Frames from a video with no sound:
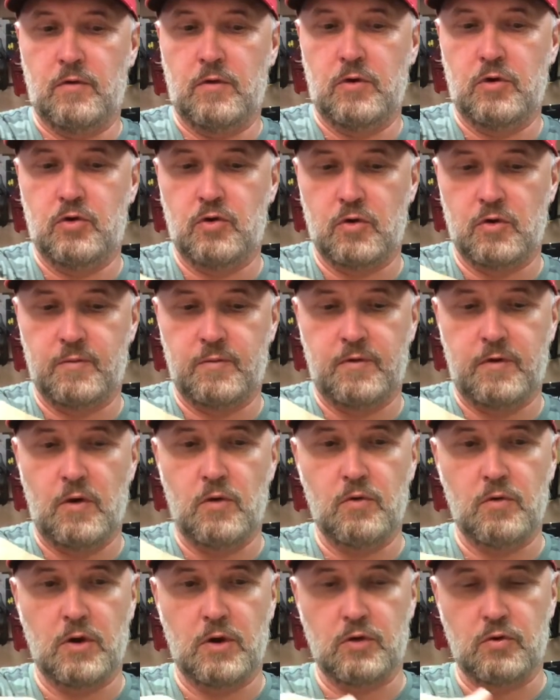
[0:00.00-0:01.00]
еще раз
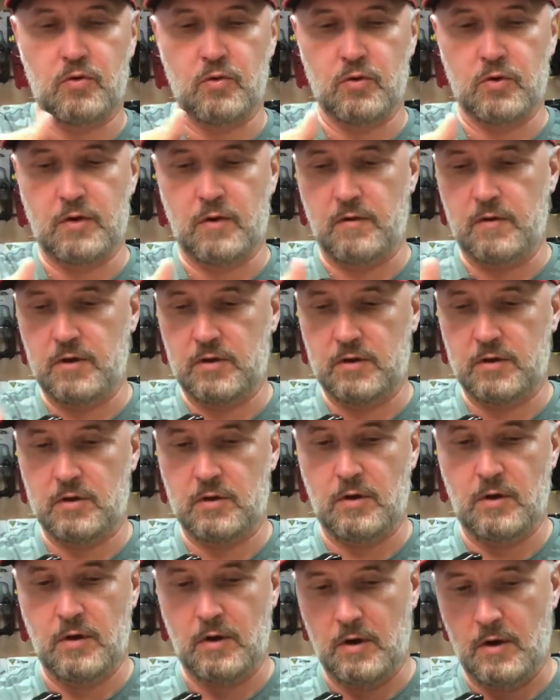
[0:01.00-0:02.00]
повторю, конструкция весит